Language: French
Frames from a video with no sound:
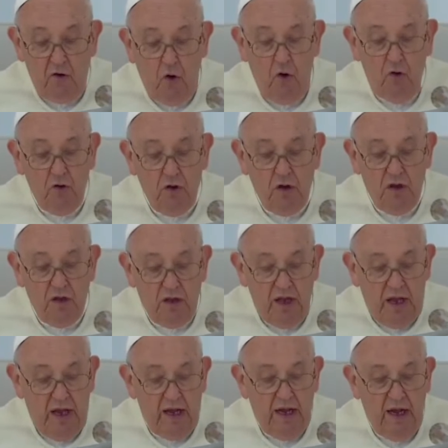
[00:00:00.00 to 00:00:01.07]

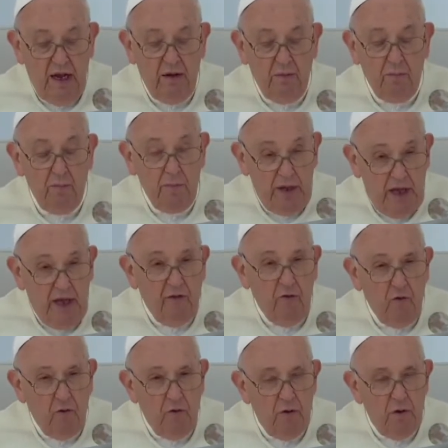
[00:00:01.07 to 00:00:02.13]
Jésus vous dit
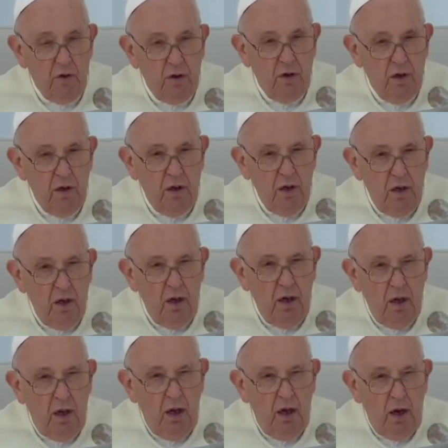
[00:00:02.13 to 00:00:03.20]
aujourd'hui,
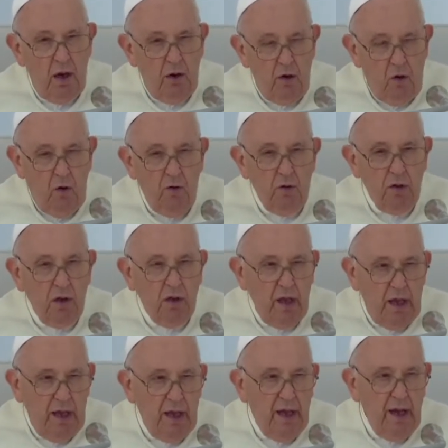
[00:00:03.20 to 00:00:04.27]
soyez sans
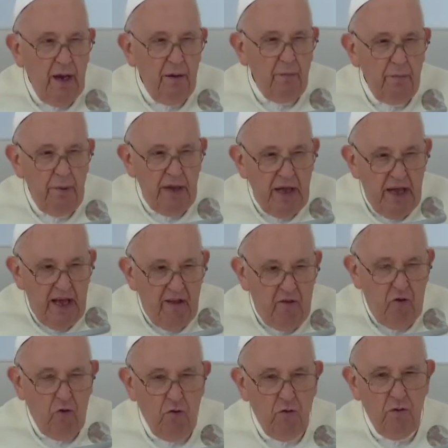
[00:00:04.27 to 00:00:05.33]
crainte,
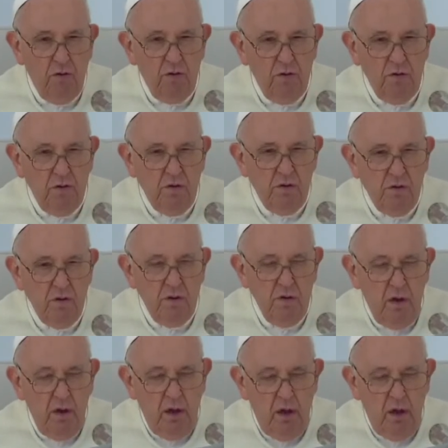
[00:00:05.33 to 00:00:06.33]
n'ayez pas peur